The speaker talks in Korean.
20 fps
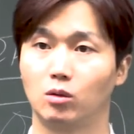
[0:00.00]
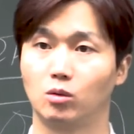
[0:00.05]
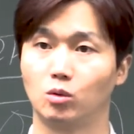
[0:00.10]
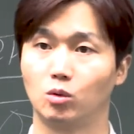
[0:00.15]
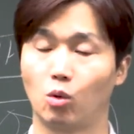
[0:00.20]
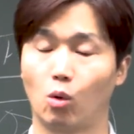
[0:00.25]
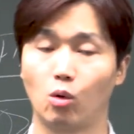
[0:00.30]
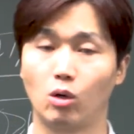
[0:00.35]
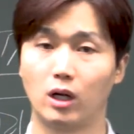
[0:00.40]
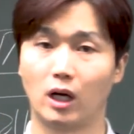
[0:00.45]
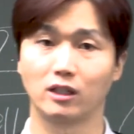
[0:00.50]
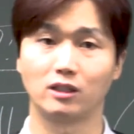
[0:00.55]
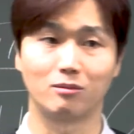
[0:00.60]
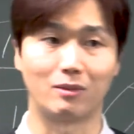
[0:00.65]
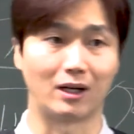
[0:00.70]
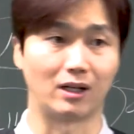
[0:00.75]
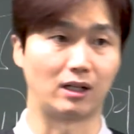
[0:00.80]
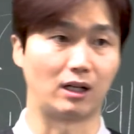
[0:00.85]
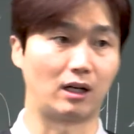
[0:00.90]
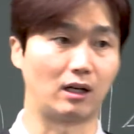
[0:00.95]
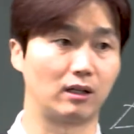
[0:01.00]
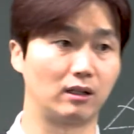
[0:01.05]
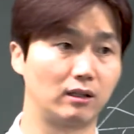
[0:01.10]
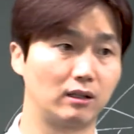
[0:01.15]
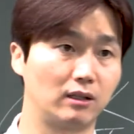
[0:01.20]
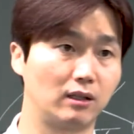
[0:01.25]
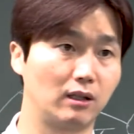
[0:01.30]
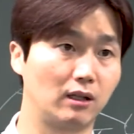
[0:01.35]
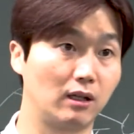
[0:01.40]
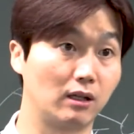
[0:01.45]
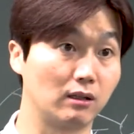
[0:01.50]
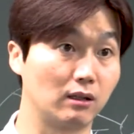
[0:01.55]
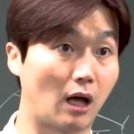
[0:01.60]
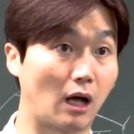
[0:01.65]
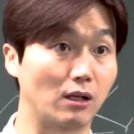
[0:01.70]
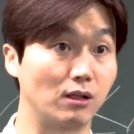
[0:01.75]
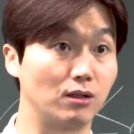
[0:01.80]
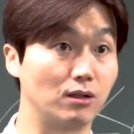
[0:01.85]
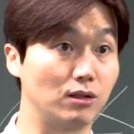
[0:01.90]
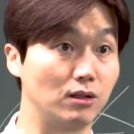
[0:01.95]
놀라지 말라.
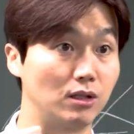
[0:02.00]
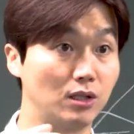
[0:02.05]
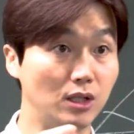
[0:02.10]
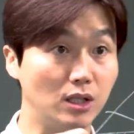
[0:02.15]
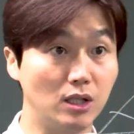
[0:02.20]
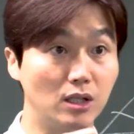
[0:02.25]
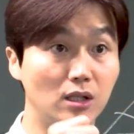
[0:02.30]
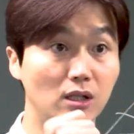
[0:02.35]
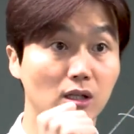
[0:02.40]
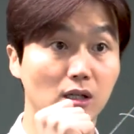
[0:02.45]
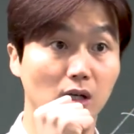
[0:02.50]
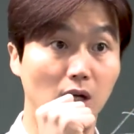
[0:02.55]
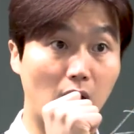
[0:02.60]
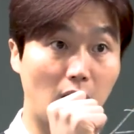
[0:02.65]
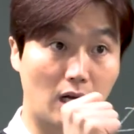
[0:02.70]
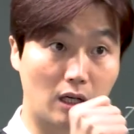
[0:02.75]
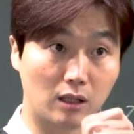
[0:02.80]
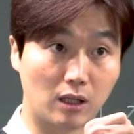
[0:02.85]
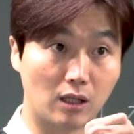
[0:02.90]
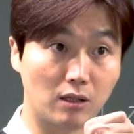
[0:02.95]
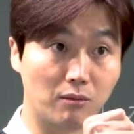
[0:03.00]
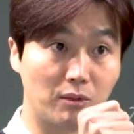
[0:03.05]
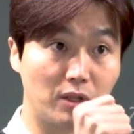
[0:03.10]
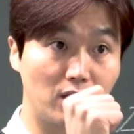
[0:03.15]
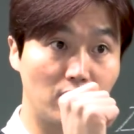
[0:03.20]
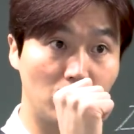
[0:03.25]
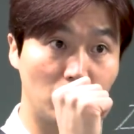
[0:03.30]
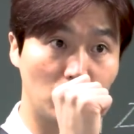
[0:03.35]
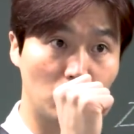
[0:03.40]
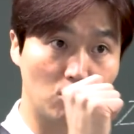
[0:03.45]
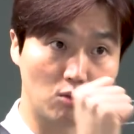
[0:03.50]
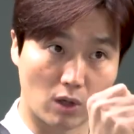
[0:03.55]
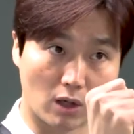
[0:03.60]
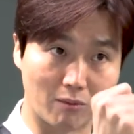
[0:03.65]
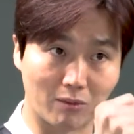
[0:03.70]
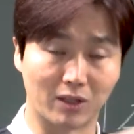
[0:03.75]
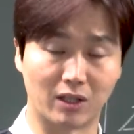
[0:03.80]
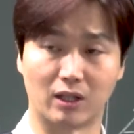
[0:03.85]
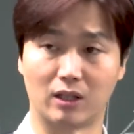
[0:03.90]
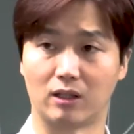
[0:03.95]
나는 네 하나님이
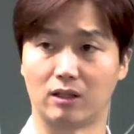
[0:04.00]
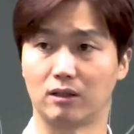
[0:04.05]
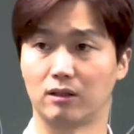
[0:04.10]
됨이라.